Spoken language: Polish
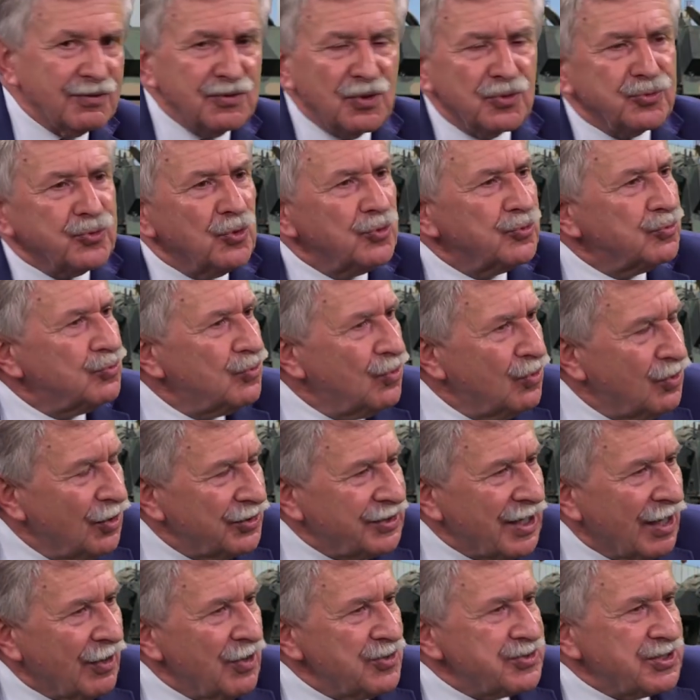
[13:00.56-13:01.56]
no to długo
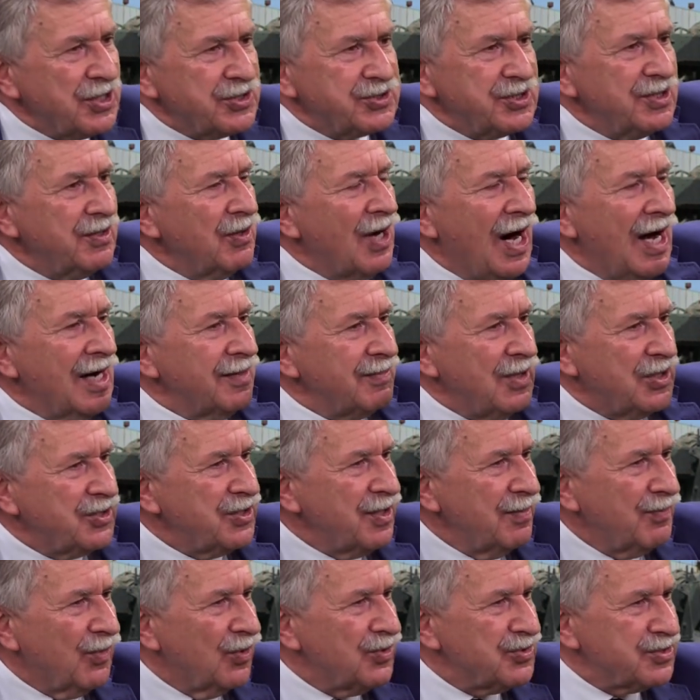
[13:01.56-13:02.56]
ta Rosja się, armia
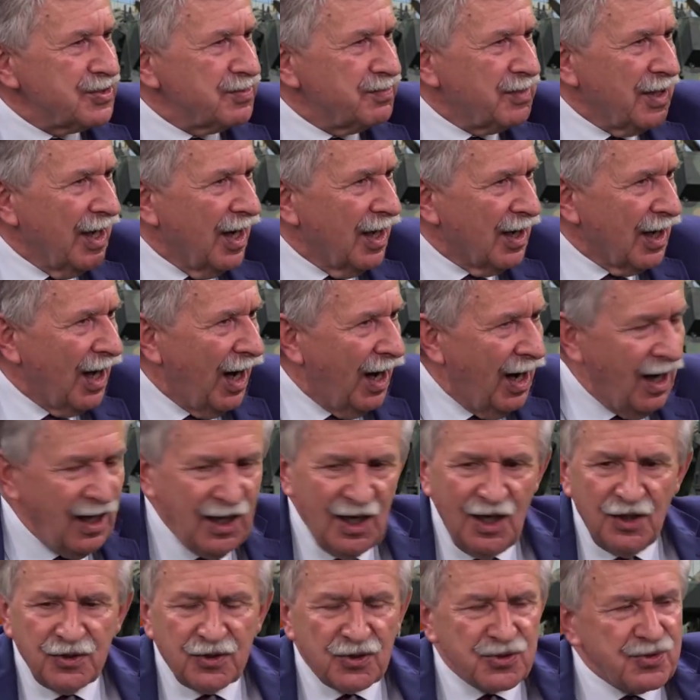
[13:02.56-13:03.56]
się zbiera,
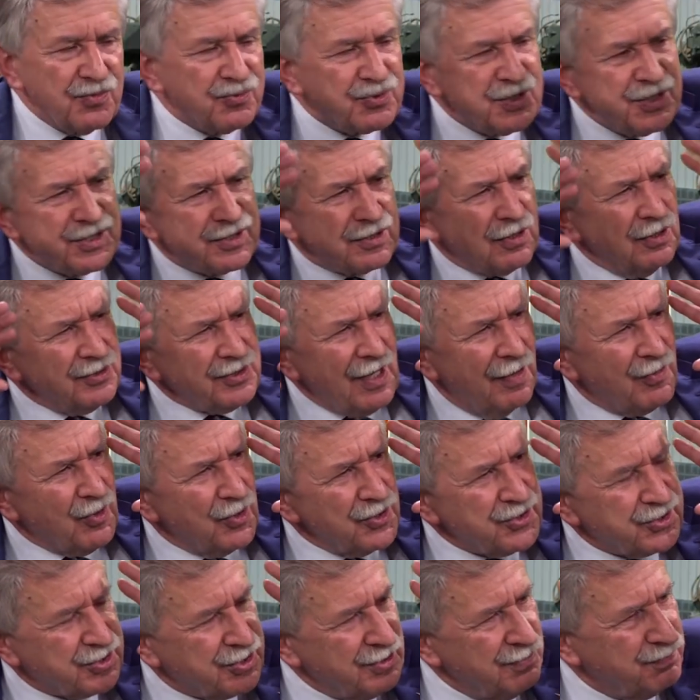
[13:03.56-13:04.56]
to się wszystko tam
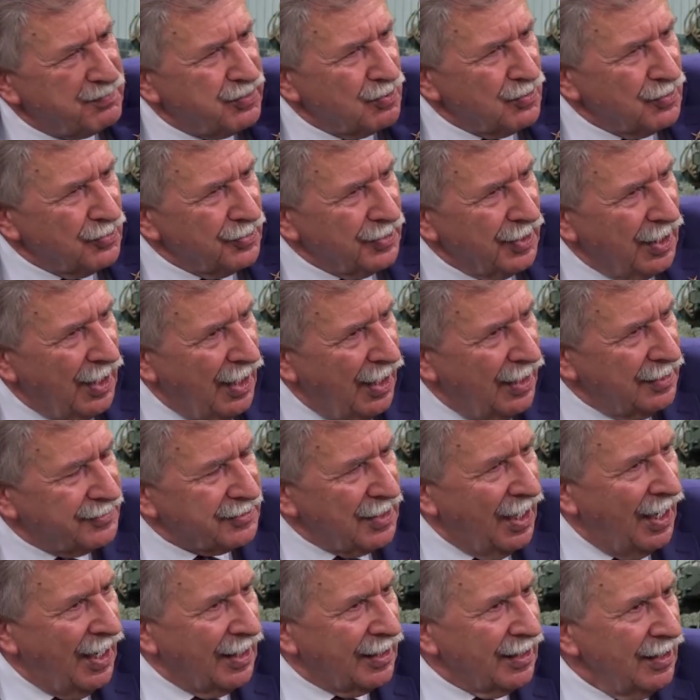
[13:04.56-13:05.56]
rozsypuje,
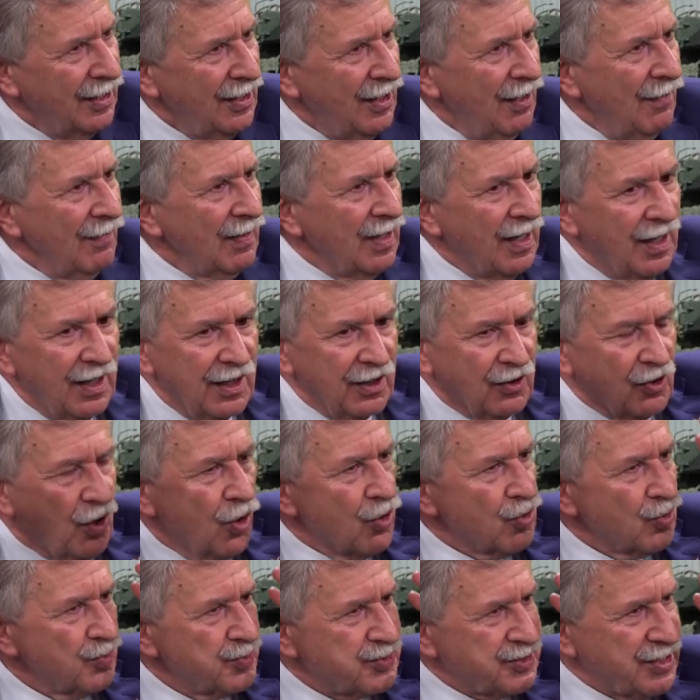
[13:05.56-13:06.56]
tak? E,
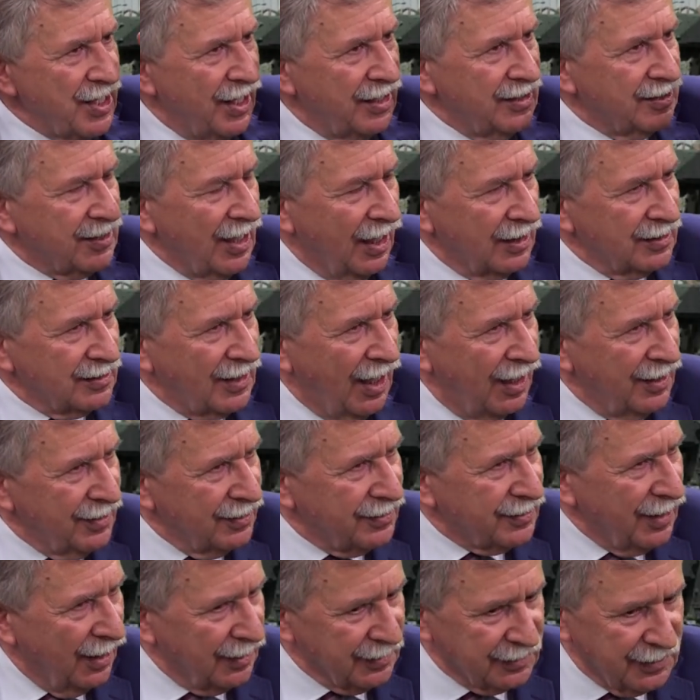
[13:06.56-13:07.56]
korupcja i tak dalej, i
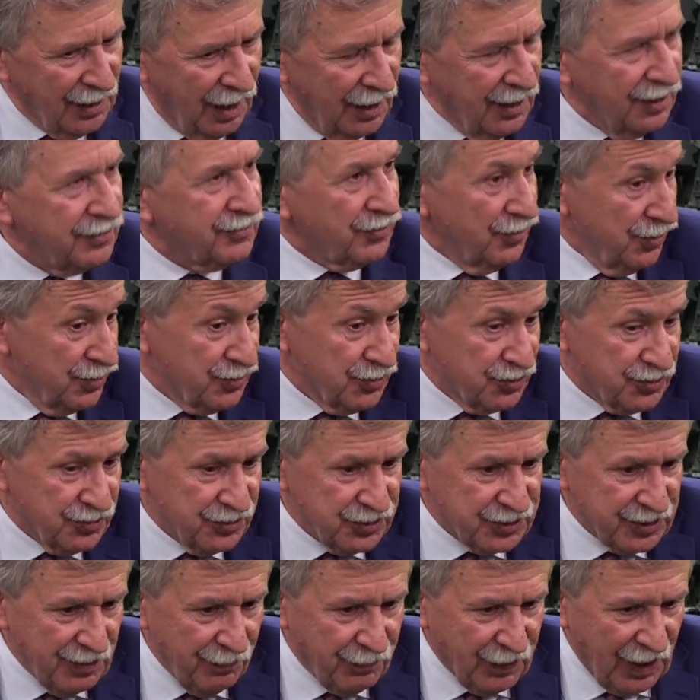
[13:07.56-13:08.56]
tak dalej. To jest
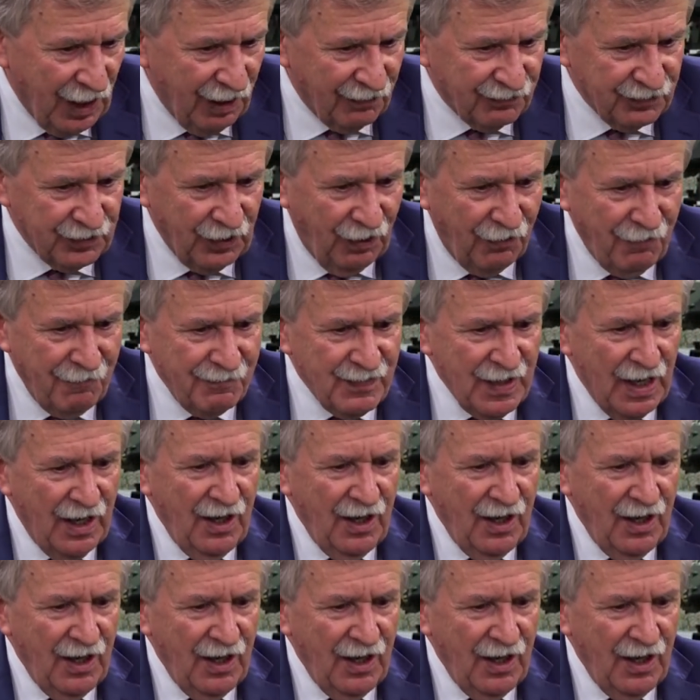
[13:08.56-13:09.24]
oczywiście prawdą.